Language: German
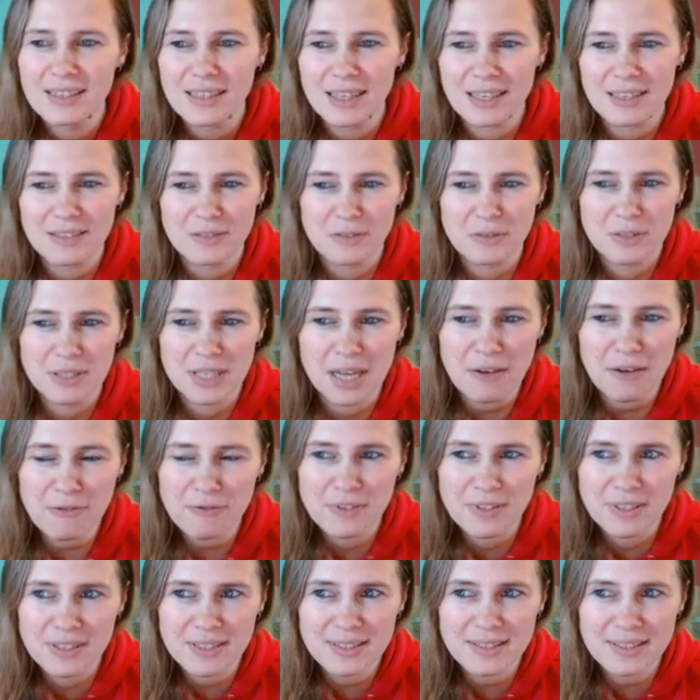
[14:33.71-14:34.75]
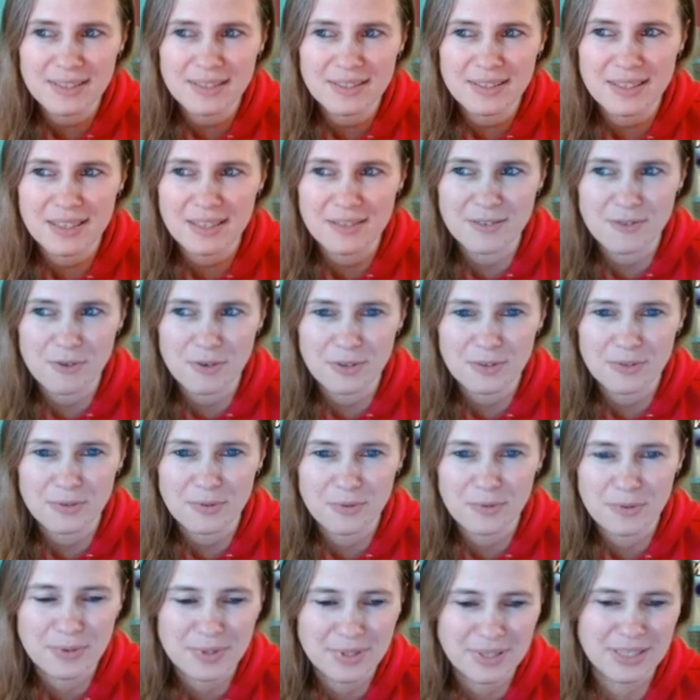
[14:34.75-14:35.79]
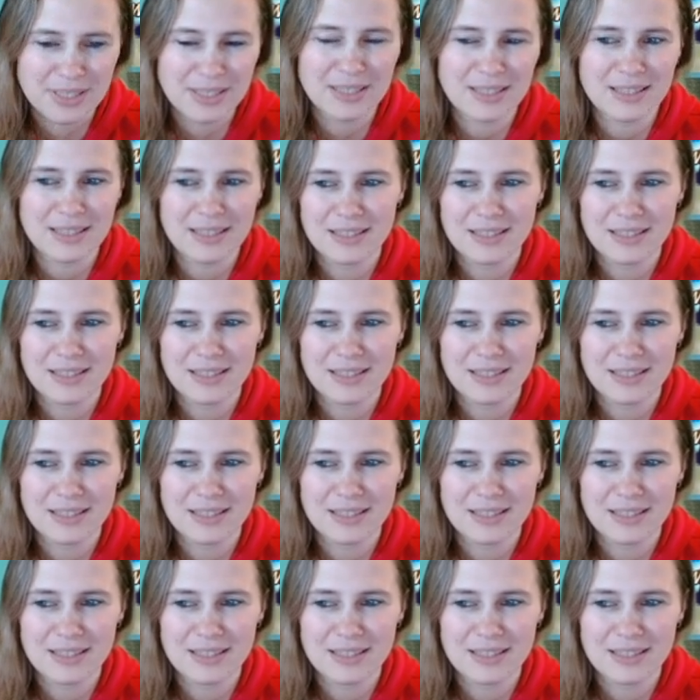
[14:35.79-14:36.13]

Also Daphnis ist da noch so das,